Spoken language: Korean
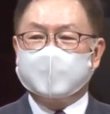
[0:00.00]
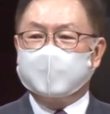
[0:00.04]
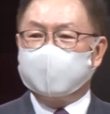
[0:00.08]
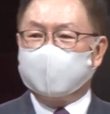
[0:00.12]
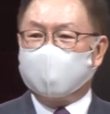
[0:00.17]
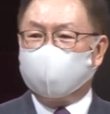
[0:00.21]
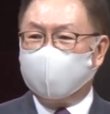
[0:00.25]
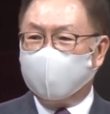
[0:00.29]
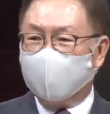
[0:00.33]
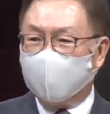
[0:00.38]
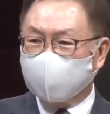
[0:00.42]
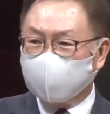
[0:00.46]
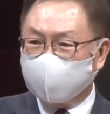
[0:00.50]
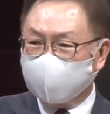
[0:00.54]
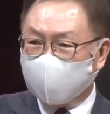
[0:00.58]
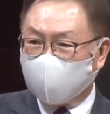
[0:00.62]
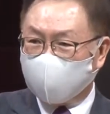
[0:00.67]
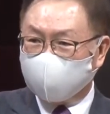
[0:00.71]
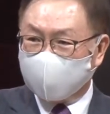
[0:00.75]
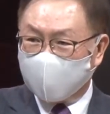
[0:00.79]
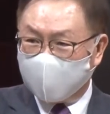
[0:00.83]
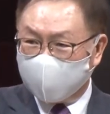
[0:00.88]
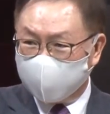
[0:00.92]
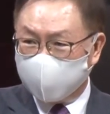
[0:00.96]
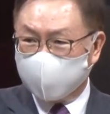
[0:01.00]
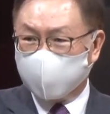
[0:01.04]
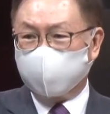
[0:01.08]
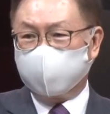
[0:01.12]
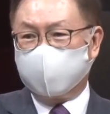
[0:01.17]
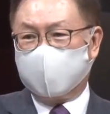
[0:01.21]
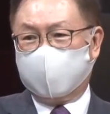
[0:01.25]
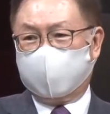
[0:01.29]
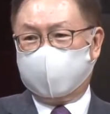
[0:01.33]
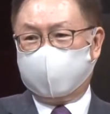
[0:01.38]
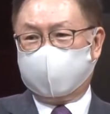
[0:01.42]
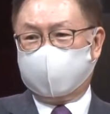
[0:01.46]
태양은
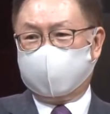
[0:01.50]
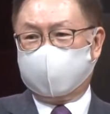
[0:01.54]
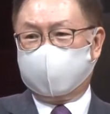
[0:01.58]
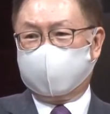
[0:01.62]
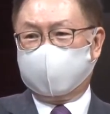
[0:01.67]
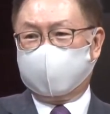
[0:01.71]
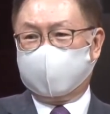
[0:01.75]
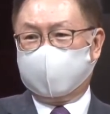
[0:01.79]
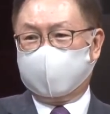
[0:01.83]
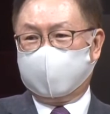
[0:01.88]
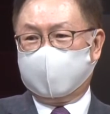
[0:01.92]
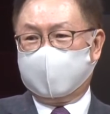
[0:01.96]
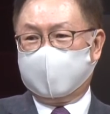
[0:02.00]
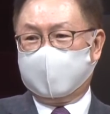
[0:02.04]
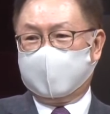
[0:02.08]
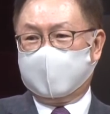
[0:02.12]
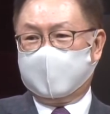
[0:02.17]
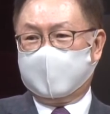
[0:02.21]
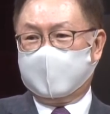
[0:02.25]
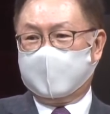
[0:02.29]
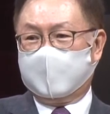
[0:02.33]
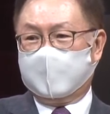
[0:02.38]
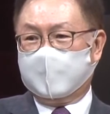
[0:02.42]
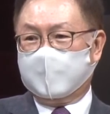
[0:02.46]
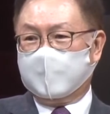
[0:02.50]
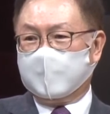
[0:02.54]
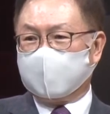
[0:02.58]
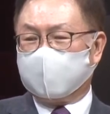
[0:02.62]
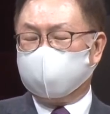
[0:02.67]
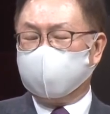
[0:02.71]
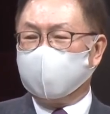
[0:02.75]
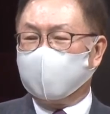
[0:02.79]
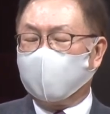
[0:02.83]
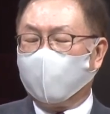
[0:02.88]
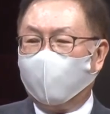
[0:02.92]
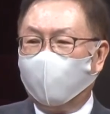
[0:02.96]
하나이지만
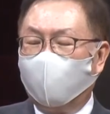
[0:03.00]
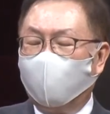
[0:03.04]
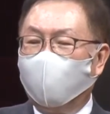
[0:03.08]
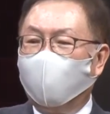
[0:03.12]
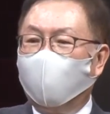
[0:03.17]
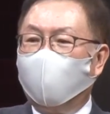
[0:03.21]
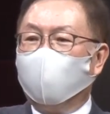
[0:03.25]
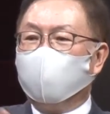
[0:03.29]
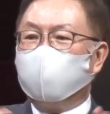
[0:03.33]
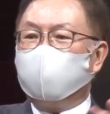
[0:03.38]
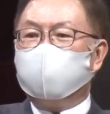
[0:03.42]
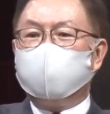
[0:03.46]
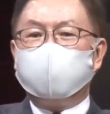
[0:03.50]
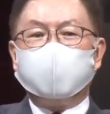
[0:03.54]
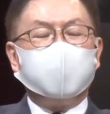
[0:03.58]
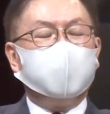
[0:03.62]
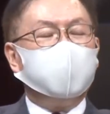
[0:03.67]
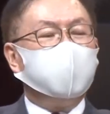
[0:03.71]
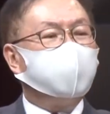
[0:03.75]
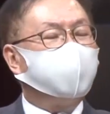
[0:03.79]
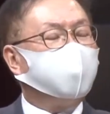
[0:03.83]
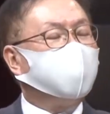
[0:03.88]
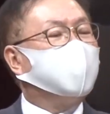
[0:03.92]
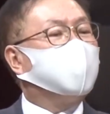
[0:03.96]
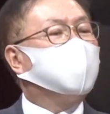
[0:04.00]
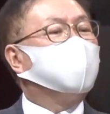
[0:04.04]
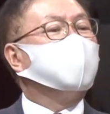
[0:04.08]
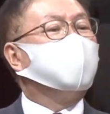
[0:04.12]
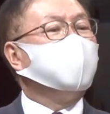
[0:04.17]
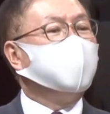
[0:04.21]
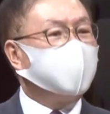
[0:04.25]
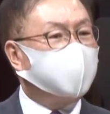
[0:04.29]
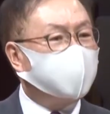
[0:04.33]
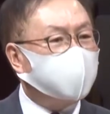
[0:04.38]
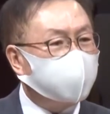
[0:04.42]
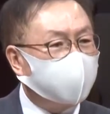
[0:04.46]
그리고 온 누리를
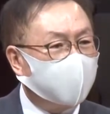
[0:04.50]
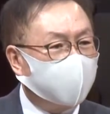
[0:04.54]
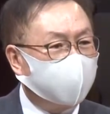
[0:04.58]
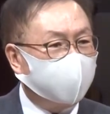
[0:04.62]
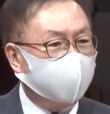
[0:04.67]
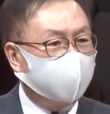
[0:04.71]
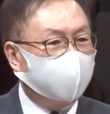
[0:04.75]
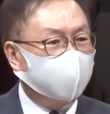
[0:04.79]
비치고 있지만